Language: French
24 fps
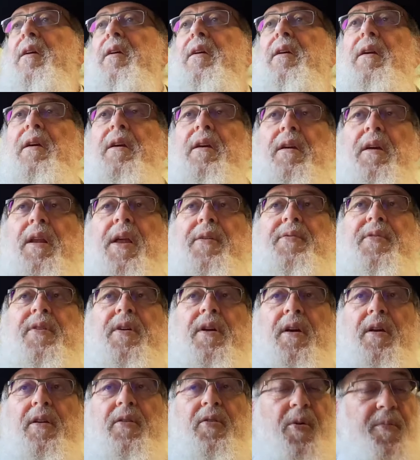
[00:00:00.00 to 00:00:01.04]
Il avait
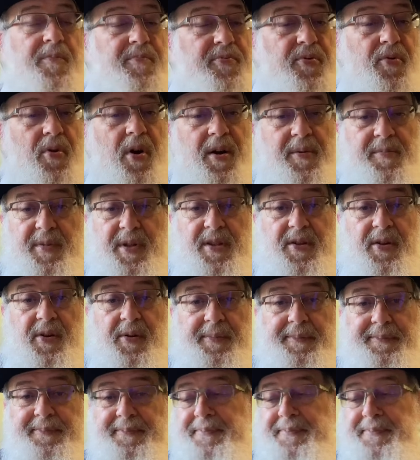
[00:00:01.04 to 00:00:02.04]
un emploi à mi-temps.